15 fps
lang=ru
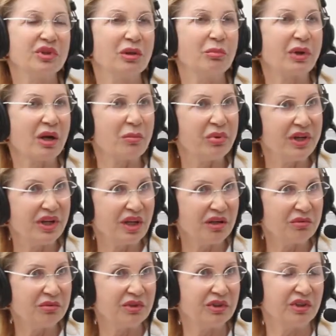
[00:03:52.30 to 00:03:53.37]
было
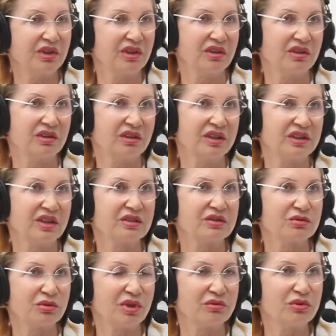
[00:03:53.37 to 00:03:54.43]
проблем, и она
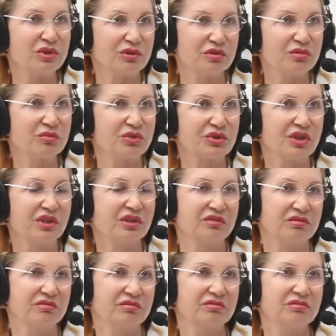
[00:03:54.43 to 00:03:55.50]
с удовольствием
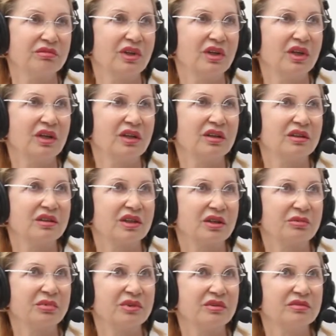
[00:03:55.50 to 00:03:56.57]
уже э,
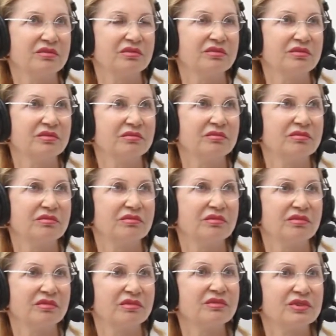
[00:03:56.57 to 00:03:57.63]
как бы
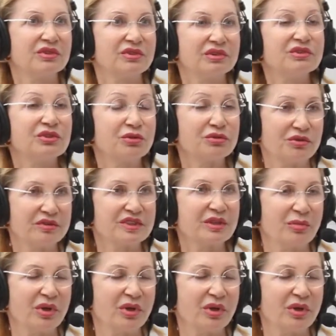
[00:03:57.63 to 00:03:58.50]
чувствовала себя, чувствовала уверенно,